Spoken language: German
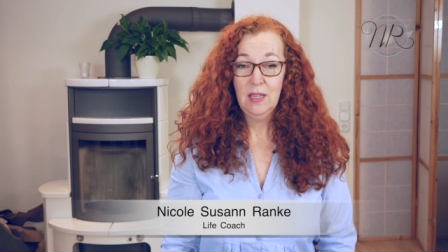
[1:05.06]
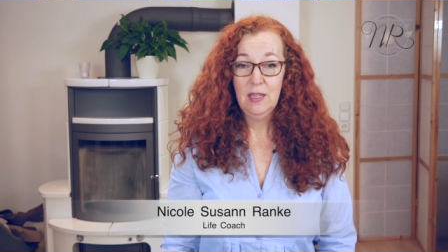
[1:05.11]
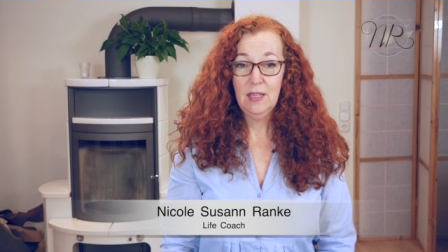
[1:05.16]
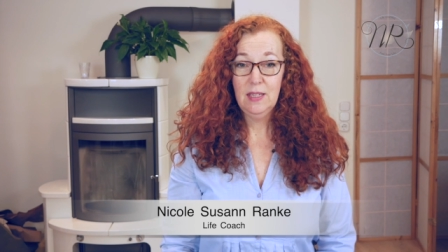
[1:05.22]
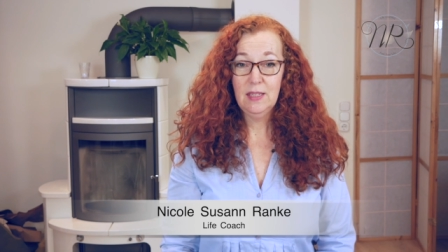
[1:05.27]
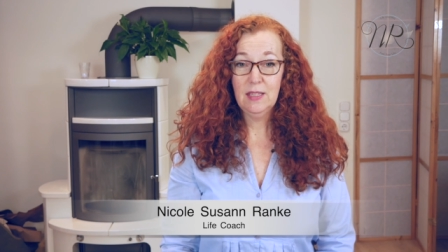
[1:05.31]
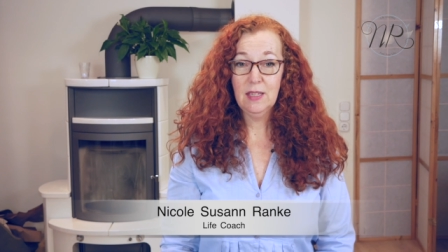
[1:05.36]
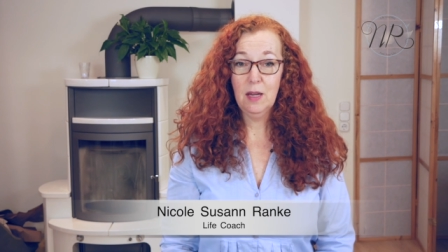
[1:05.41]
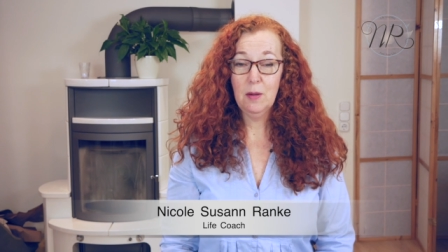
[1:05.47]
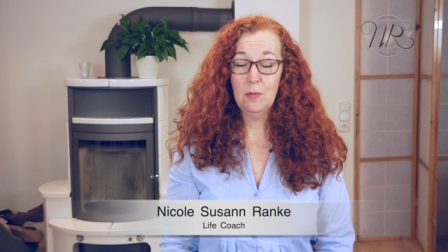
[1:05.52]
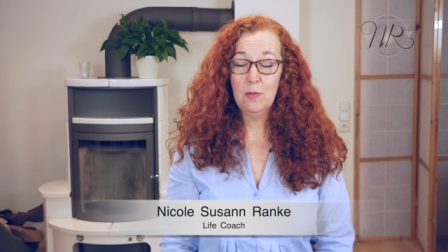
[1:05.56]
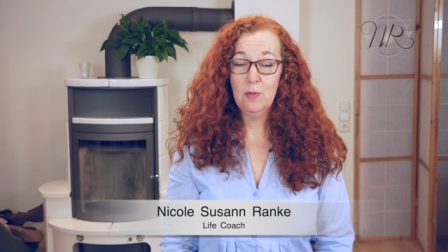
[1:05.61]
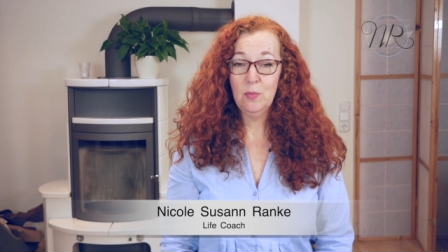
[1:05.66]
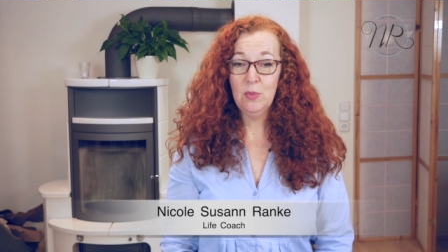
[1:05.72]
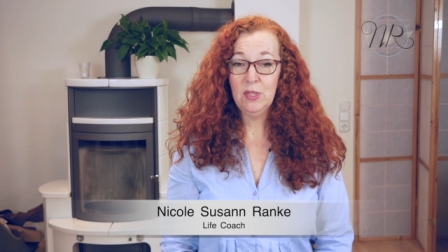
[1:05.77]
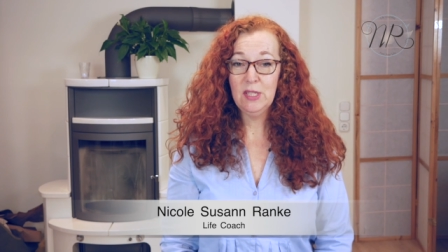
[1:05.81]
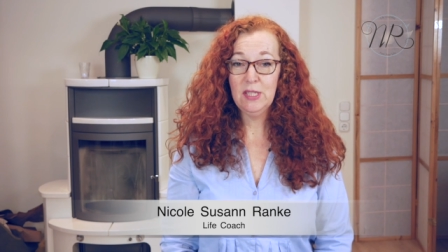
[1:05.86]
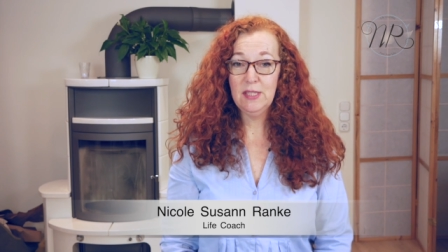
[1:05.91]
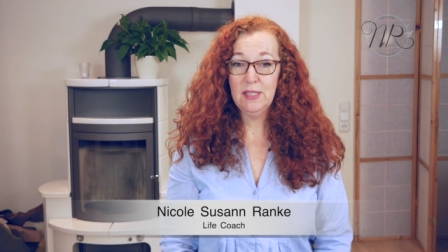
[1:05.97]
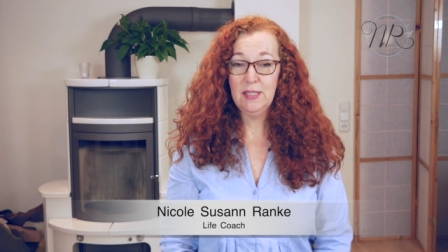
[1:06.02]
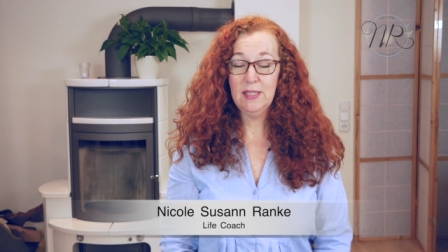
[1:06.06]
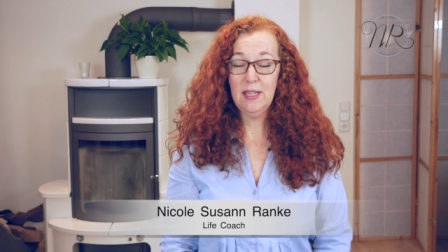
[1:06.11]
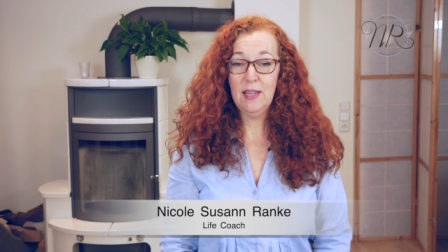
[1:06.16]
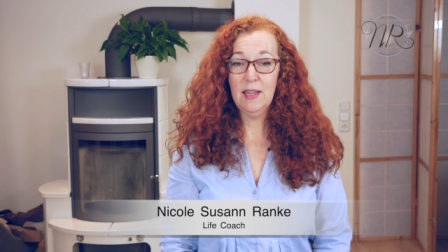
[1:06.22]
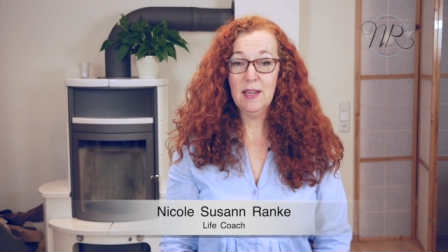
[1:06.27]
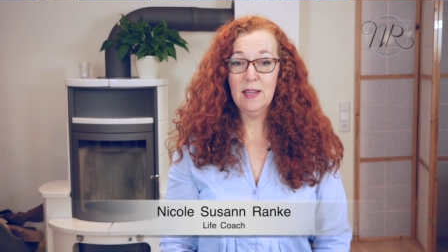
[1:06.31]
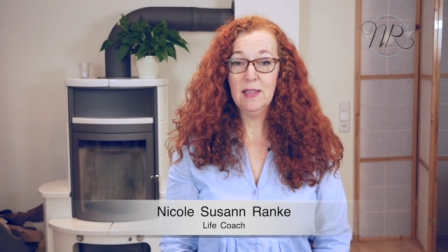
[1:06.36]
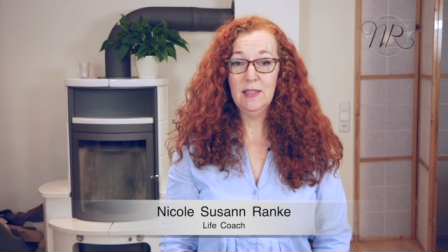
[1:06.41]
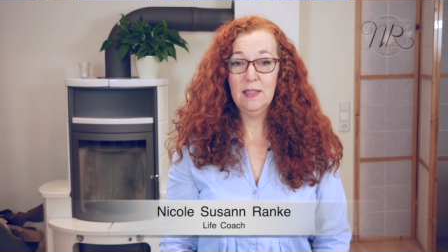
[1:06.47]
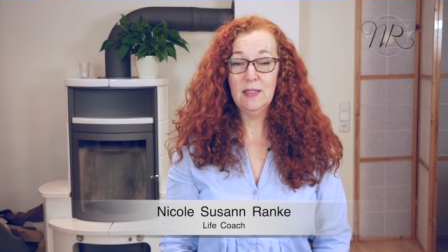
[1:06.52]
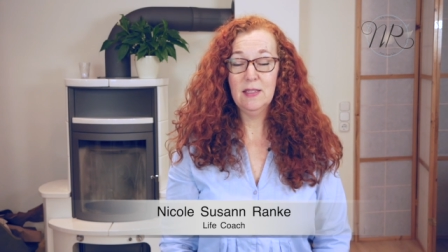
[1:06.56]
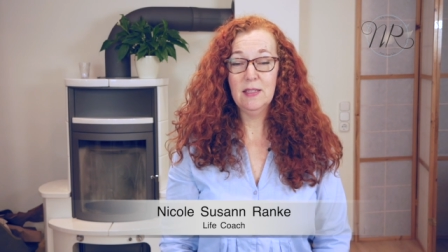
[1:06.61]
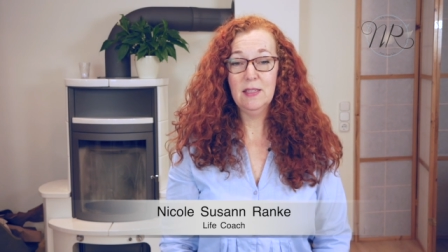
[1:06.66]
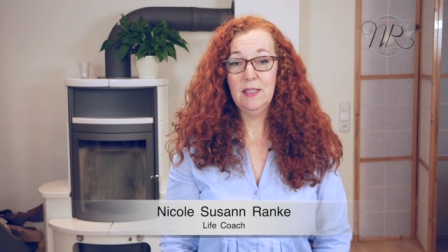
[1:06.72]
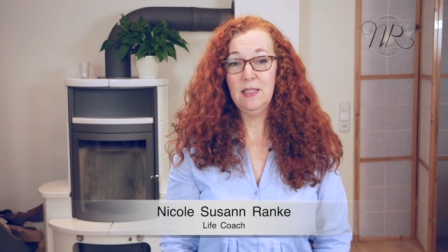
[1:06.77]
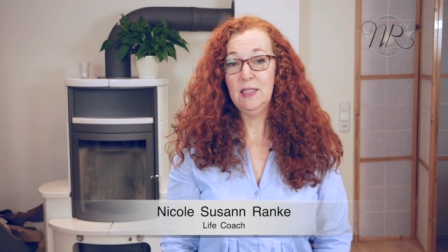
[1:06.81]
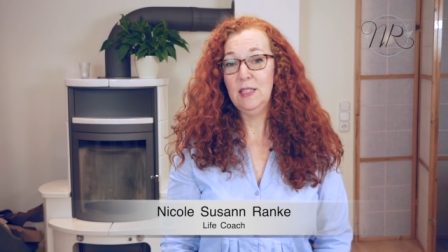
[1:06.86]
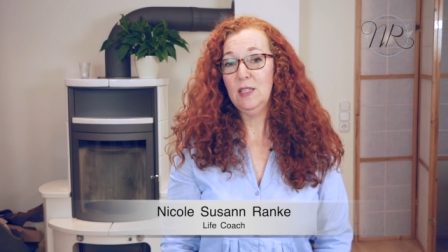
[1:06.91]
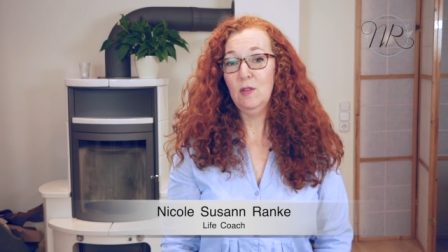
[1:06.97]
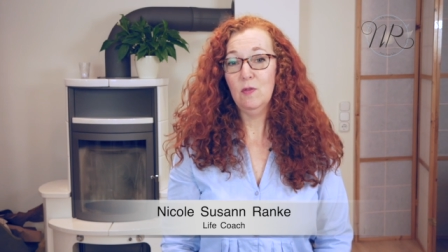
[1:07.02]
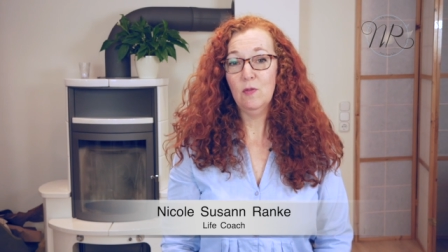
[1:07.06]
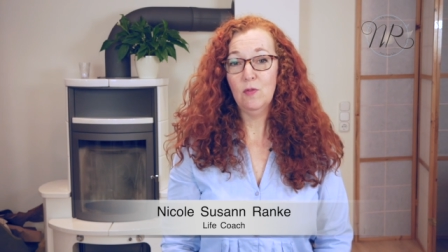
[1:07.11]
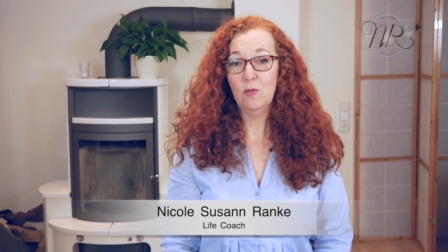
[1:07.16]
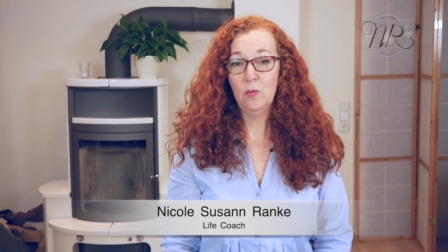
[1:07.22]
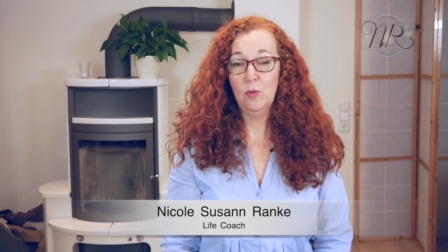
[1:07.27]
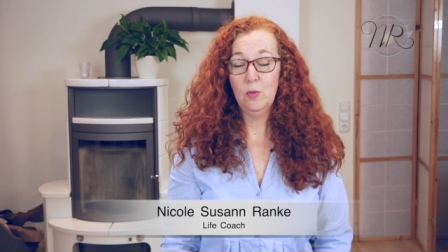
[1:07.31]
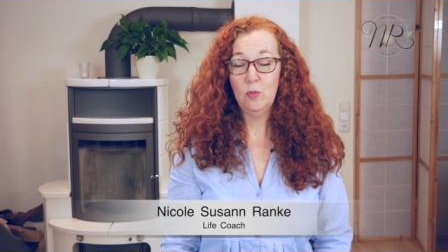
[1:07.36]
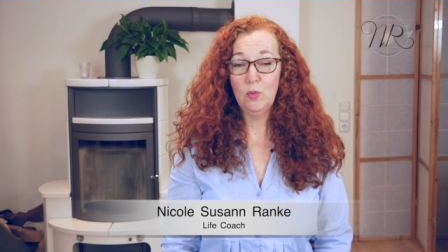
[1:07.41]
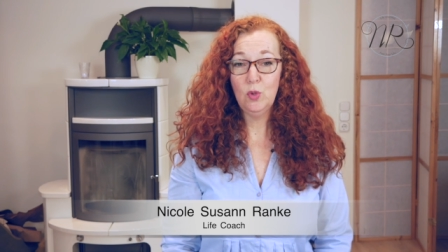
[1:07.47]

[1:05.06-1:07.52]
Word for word: Ich habe mich sehr intensiv mit